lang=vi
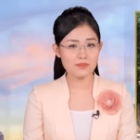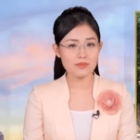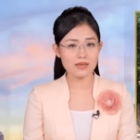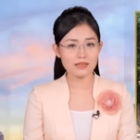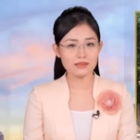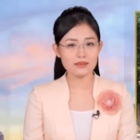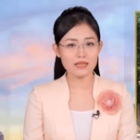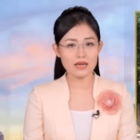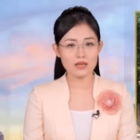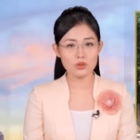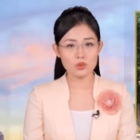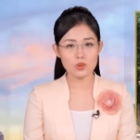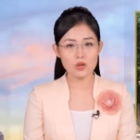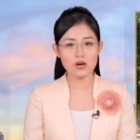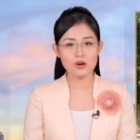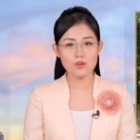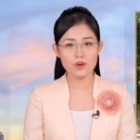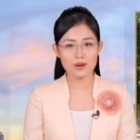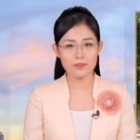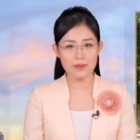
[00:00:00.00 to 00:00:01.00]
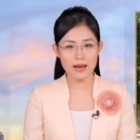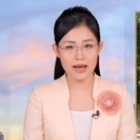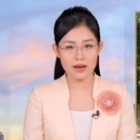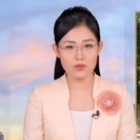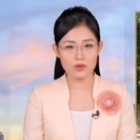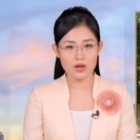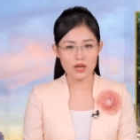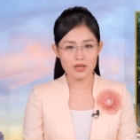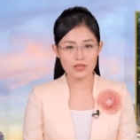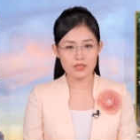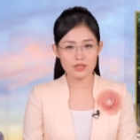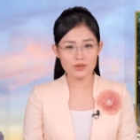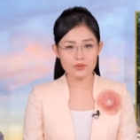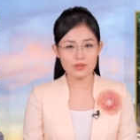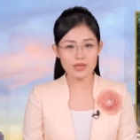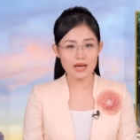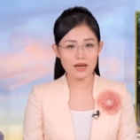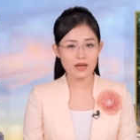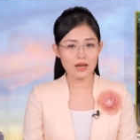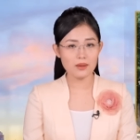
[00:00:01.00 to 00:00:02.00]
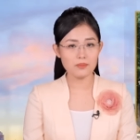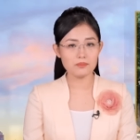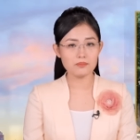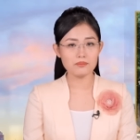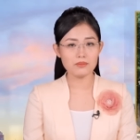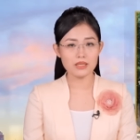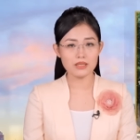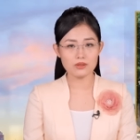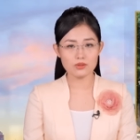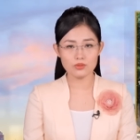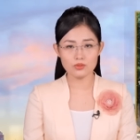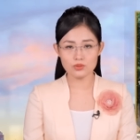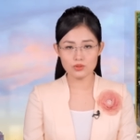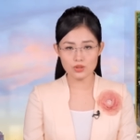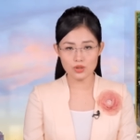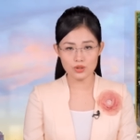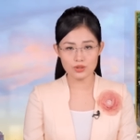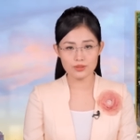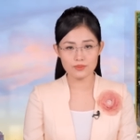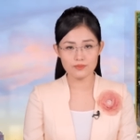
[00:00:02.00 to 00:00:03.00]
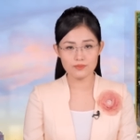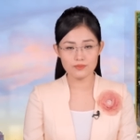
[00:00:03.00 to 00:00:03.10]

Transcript: hecta lúa hoa màu, nhiều gia cầm bị cuốn trôi.